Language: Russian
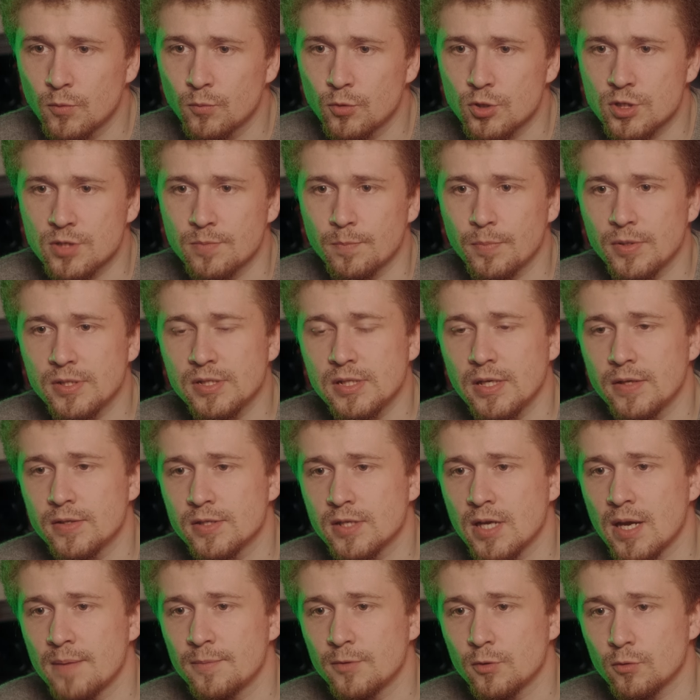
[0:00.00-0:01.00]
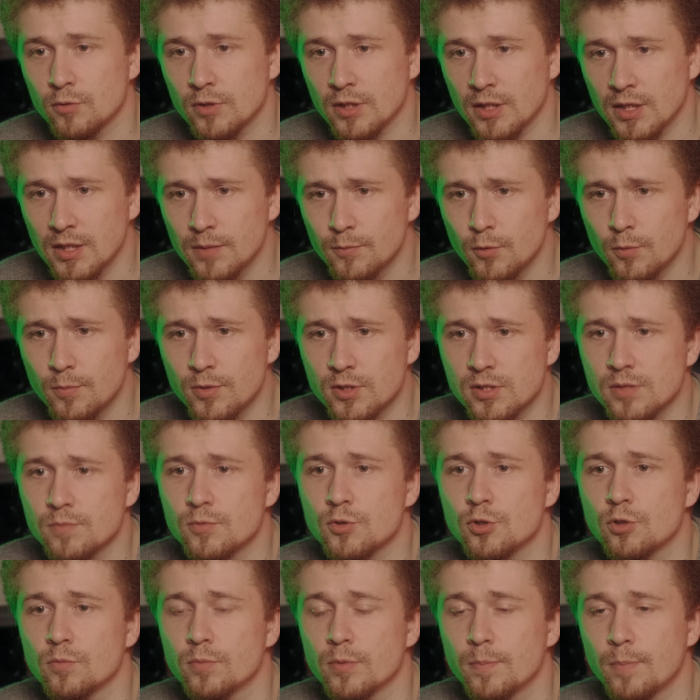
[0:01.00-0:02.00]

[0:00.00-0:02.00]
можем поставить камеру таким образом, чтобы